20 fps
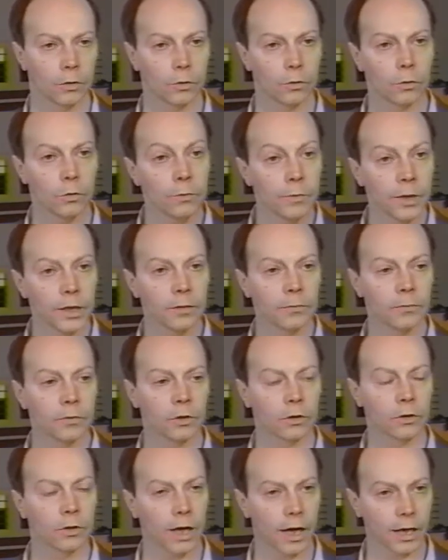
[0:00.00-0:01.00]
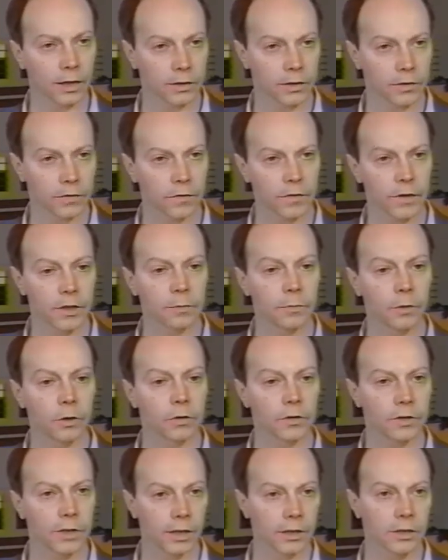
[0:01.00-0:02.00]
euh, humainement,
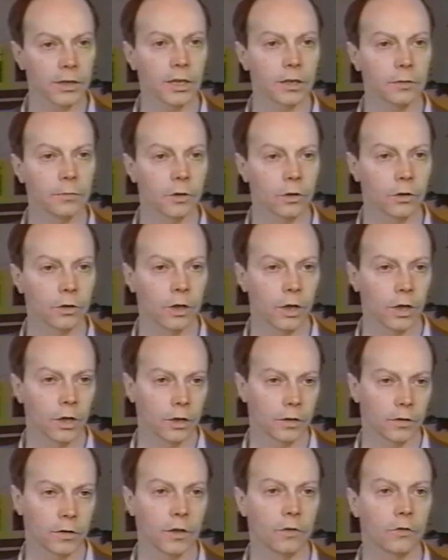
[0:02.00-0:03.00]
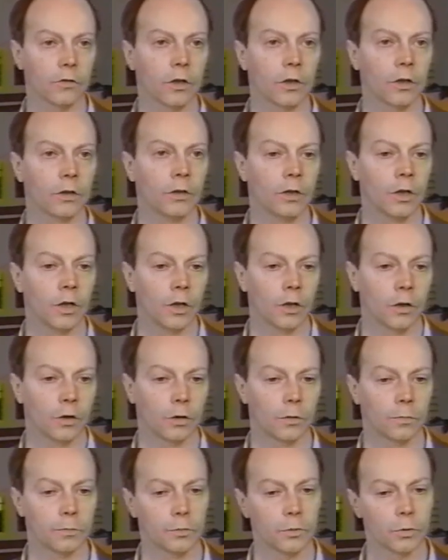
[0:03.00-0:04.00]
artistiquement, techniquement des jeunes
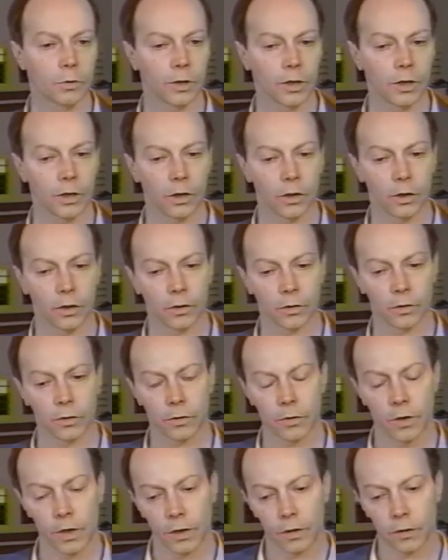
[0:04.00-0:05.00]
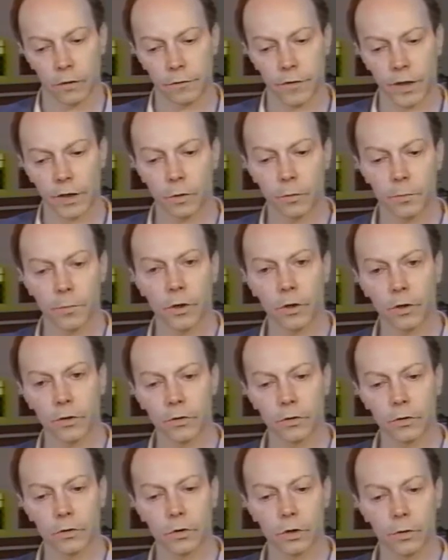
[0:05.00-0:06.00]
pour leur faire
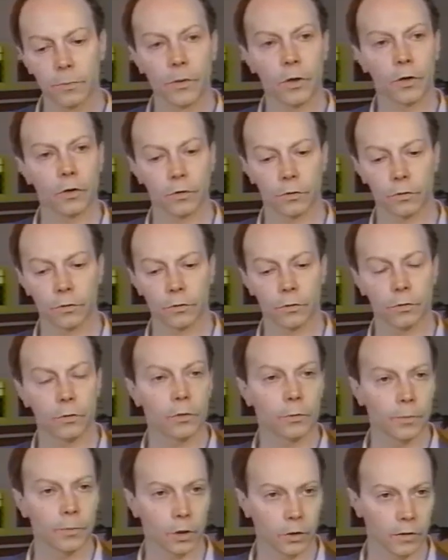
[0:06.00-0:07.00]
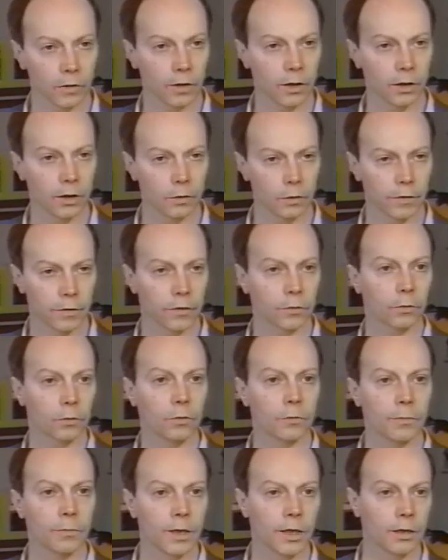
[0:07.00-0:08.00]
comprendre comment se comporter de façon
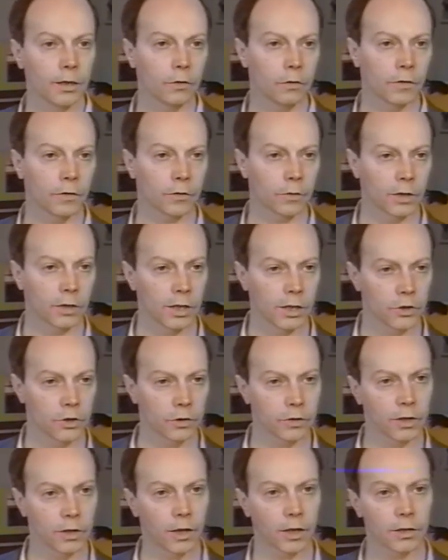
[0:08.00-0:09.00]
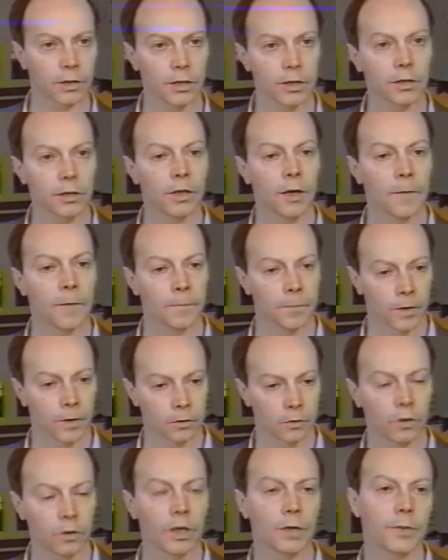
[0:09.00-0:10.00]
humaine, de façon intelligente et technique
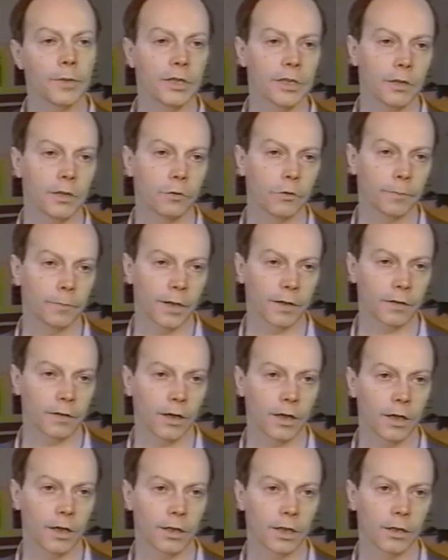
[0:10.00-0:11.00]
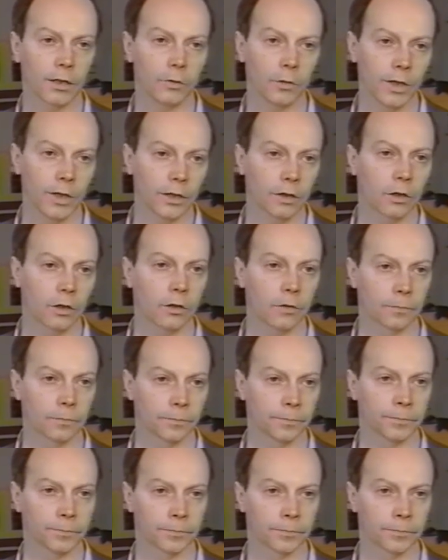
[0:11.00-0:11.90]
dans les métiers du spectacle et de l'écran.